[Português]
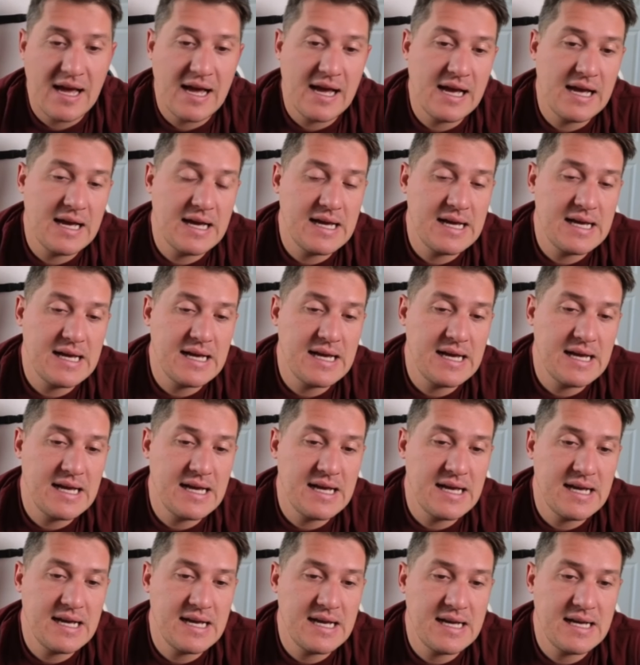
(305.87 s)

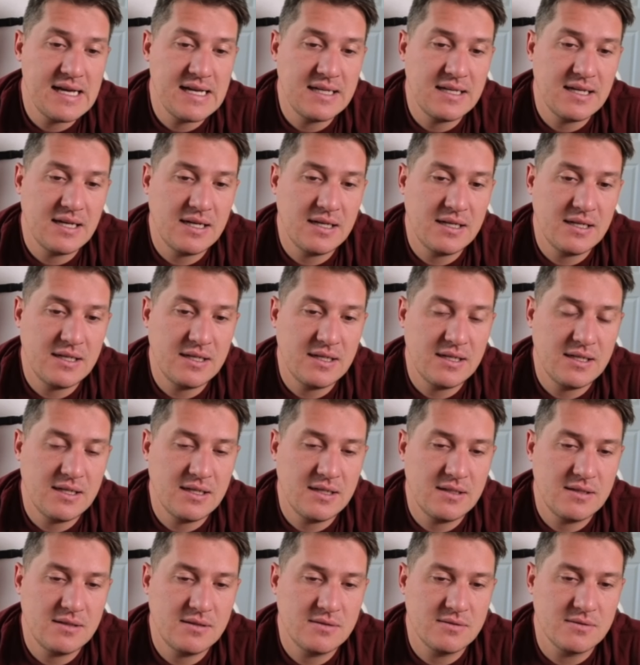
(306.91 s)
Ah, não, não,
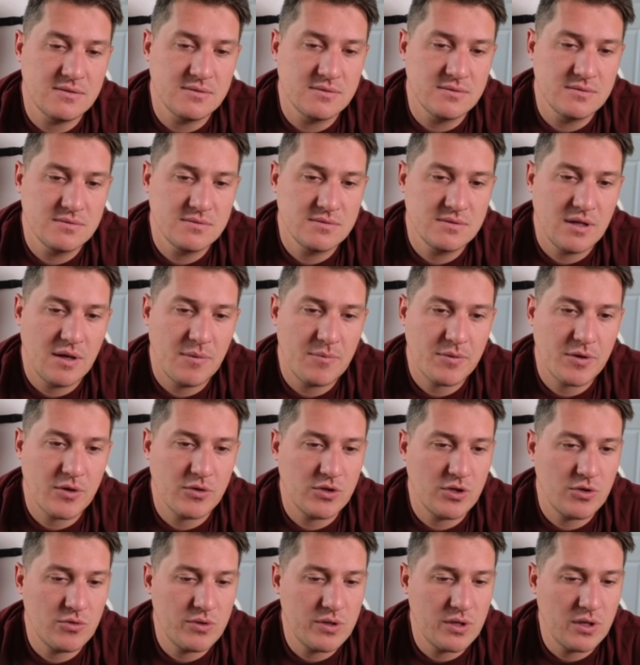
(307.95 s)
não. É porque eu
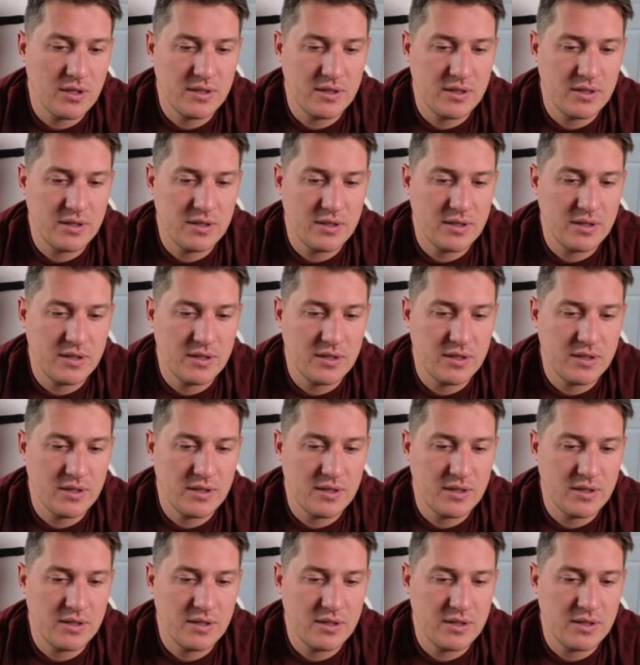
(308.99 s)
dei o...